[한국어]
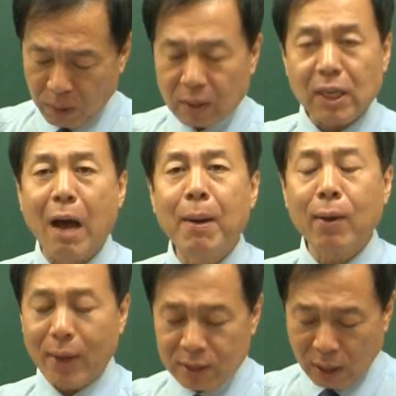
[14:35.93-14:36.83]

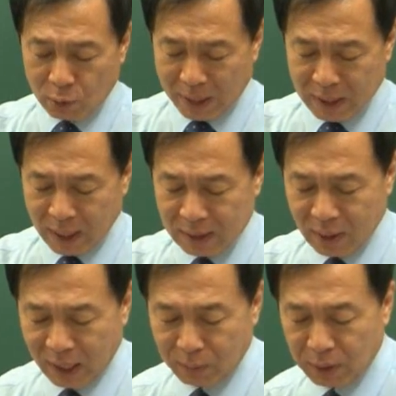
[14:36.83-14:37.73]
사막화 현상도 마찬가지인
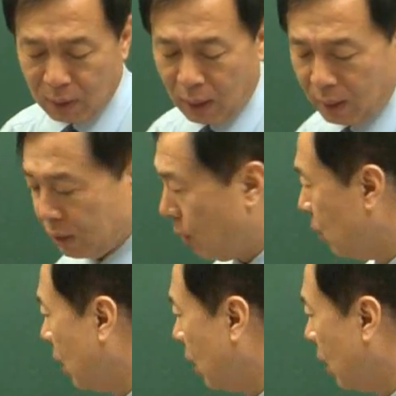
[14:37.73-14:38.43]
거 아닙니까? 그래서 이런